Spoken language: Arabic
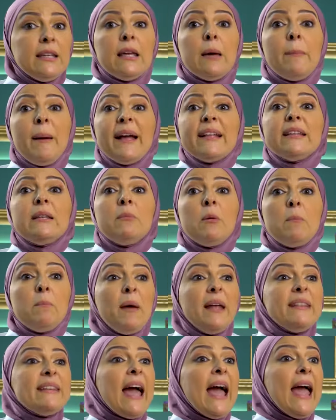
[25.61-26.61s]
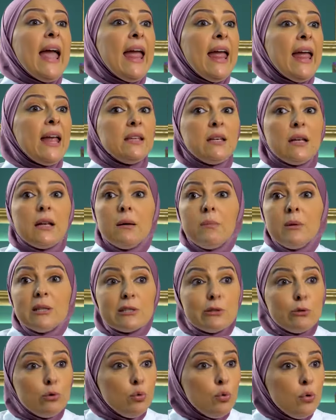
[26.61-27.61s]
يا بخت من بات حقاني لا
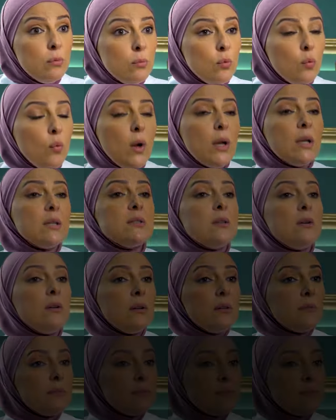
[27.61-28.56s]
مظلوم ولا ظالم